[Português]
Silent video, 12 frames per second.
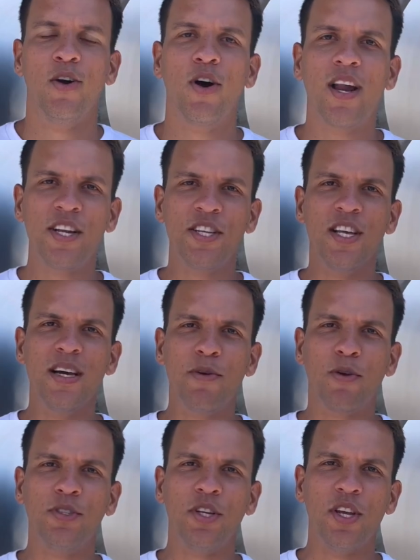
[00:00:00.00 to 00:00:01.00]
Olá,
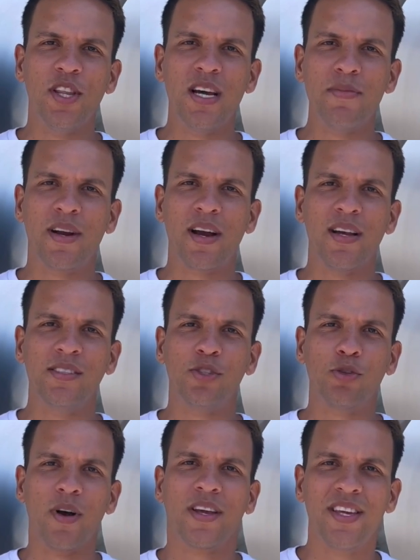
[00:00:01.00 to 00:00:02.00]
dinâmicos e dinâmicas.
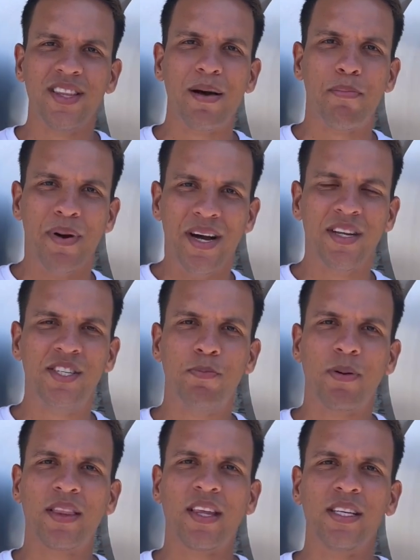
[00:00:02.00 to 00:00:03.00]
Estou aqui na Band
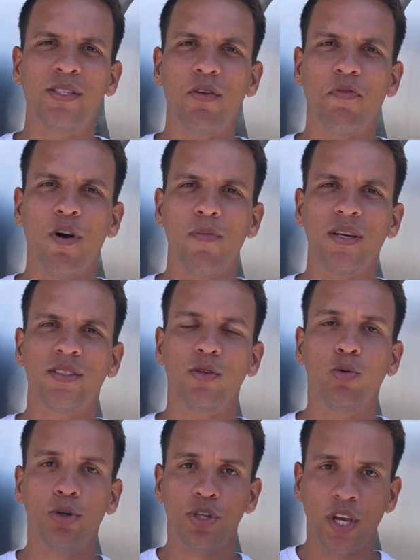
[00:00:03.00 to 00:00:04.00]
para trazer uma
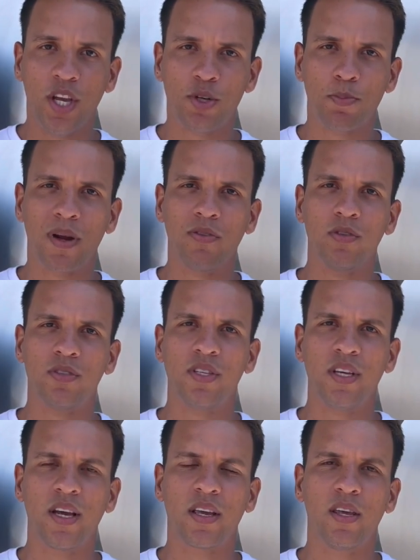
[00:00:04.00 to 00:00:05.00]
informação urgente para
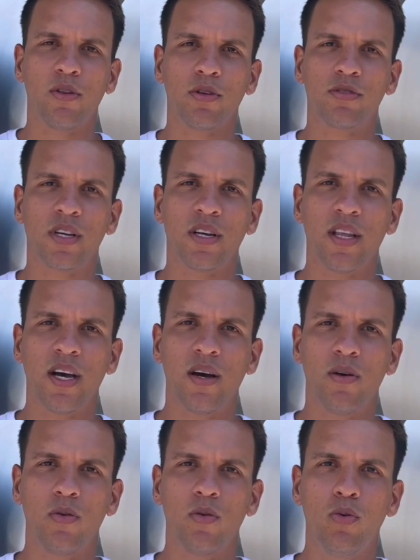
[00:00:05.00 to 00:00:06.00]
você aqui no nosso
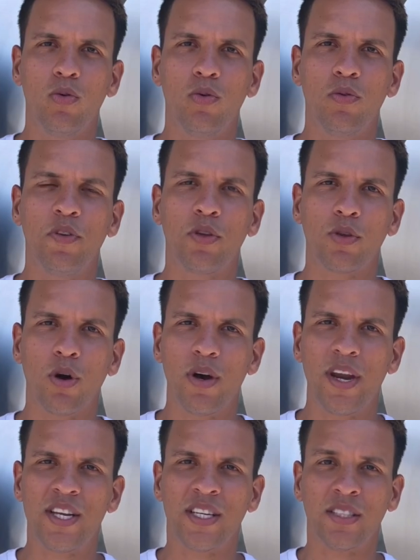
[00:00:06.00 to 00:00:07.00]
canal. O
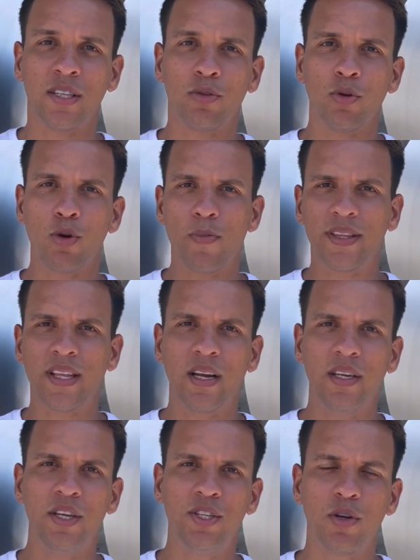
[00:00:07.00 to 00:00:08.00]
Vitória já se acertou com o
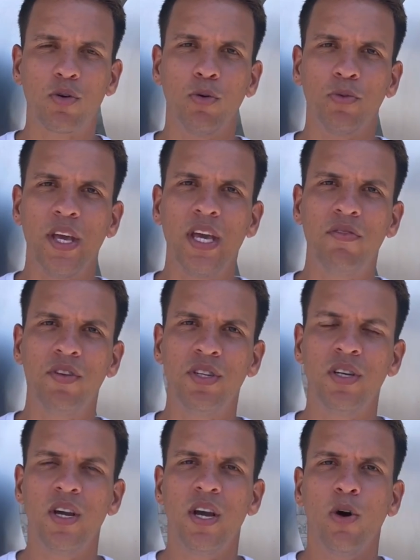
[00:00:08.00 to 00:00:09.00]
Metalist, com o
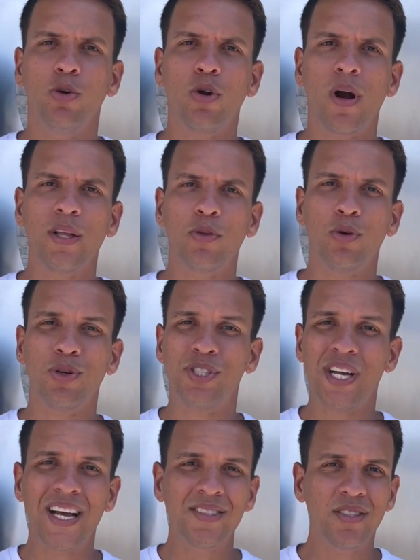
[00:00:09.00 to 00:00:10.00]
David. O jogador
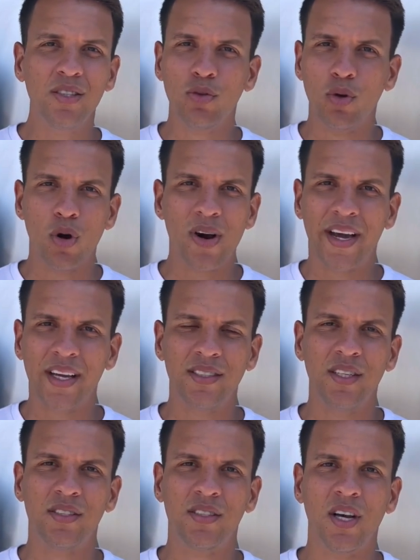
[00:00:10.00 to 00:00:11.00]
já assinou a
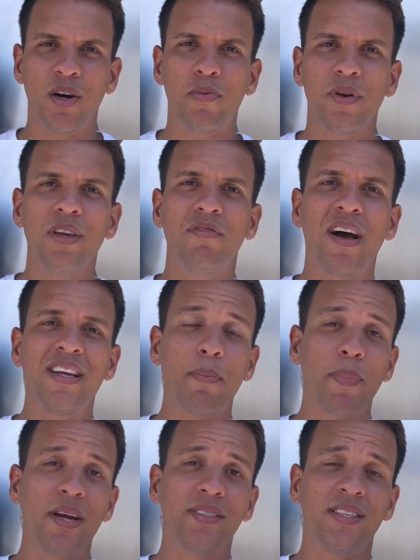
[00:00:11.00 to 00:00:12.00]
rescisão e vai
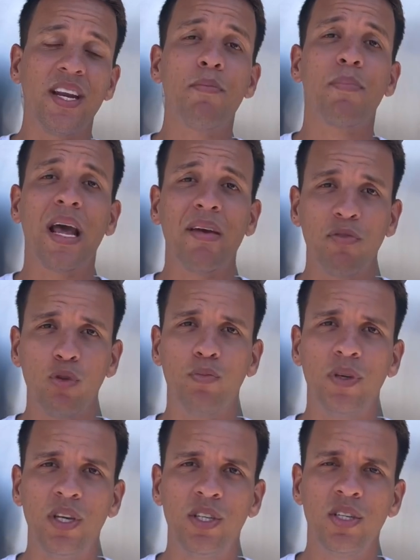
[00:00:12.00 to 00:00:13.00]
aparecer em breve no
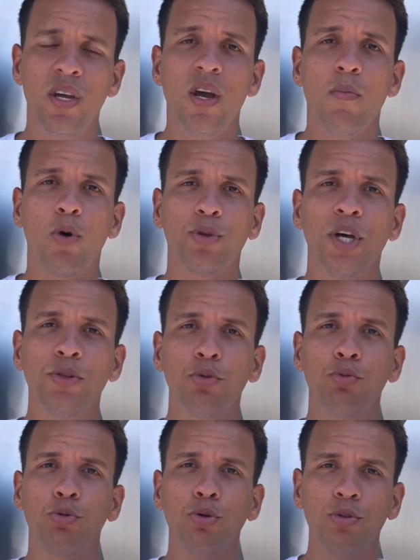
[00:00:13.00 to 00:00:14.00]
bid. Portanto,
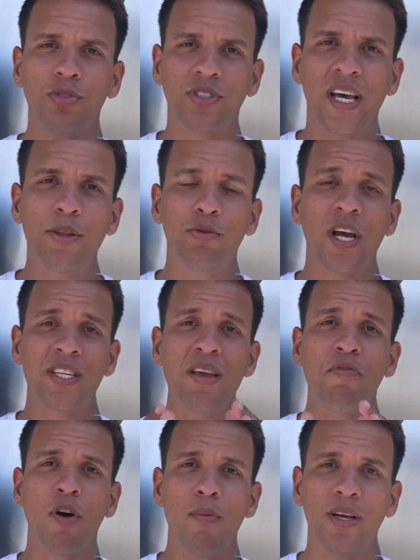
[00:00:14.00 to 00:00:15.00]
tudo certo. Já já
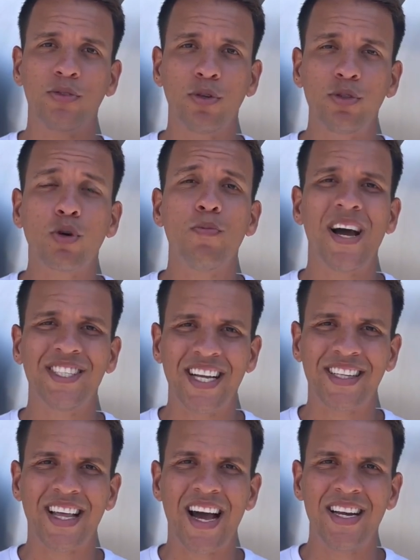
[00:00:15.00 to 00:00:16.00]
informações com mais
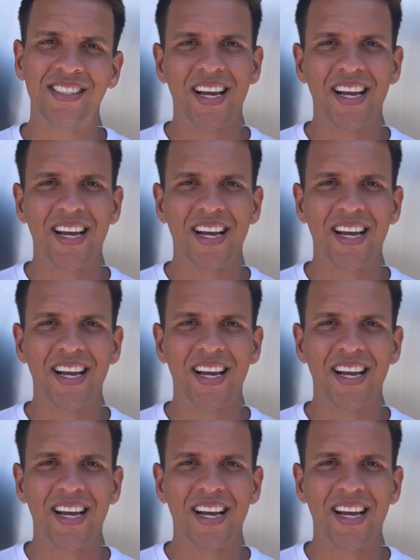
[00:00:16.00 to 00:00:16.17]
detalhes.